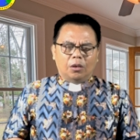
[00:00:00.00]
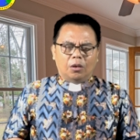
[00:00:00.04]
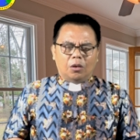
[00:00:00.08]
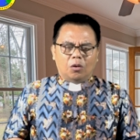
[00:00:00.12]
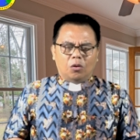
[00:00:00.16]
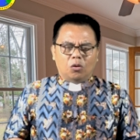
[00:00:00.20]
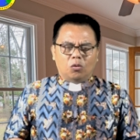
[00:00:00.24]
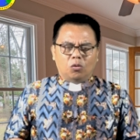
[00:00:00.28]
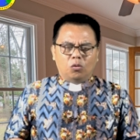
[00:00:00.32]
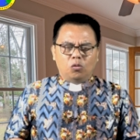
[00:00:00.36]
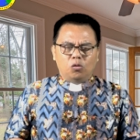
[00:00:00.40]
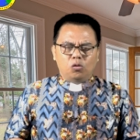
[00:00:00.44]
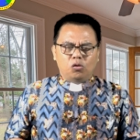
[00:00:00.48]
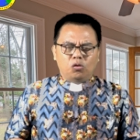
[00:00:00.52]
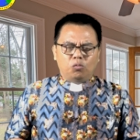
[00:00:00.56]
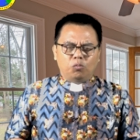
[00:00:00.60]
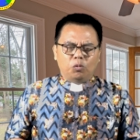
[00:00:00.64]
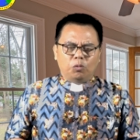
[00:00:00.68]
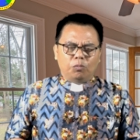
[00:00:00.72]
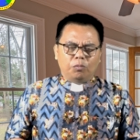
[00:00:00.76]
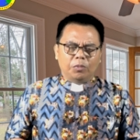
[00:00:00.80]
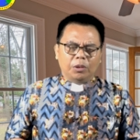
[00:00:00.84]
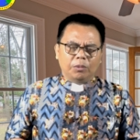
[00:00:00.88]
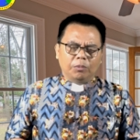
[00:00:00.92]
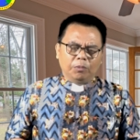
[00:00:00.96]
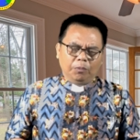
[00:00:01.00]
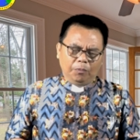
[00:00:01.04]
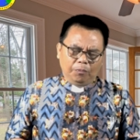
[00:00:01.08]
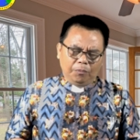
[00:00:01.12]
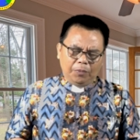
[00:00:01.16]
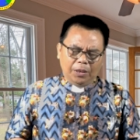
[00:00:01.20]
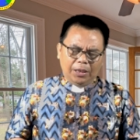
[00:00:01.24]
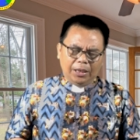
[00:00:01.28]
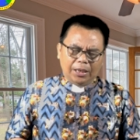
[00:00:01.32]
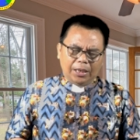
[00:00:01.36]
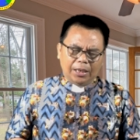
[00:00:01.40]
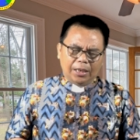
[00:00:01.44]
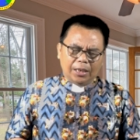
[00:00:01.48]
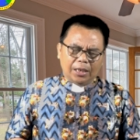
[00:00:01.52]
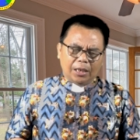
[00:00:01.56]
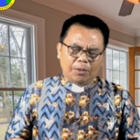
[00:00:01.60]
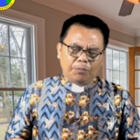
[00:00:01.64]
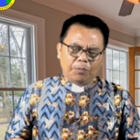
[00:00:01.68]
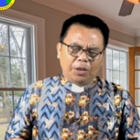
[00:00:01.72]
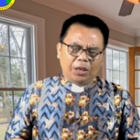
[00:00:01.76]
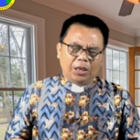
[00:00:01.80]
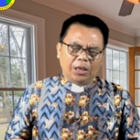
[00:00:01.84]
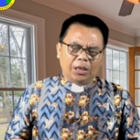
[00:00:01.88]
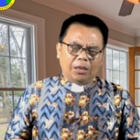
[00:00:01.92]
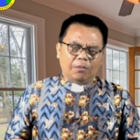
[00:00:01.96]
Roh kudus-Mu memberikan
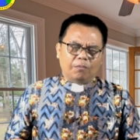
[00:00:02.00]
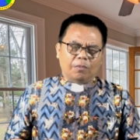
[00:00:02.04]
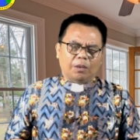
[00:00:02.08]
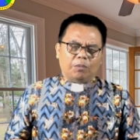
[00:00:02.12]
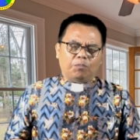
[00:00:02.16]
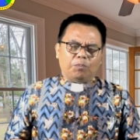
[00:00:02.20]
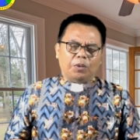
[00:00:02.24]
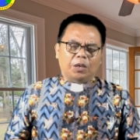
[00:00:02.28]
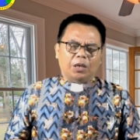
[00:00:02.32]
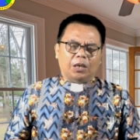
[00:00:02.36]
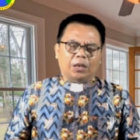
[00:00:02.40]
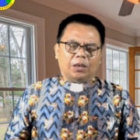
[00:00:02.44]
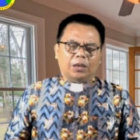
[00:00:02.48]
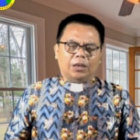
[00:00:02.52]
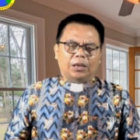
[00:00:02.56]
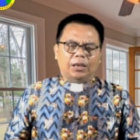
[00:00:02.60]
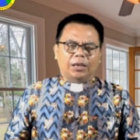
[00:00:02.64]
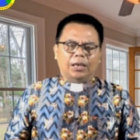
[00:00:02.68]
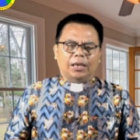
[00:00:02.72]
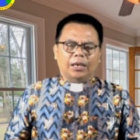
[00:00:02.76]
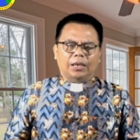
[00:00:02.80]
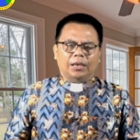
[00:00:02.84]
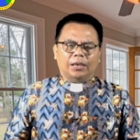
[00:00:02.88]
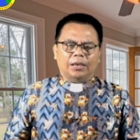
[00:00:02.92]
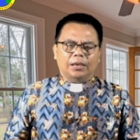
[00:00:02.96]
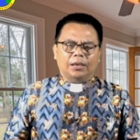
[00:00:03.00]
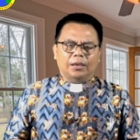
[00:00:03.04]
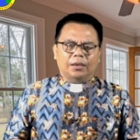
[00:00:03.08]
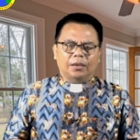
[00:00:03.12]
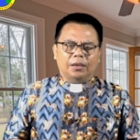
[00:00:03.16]
kami hikmat pengertian.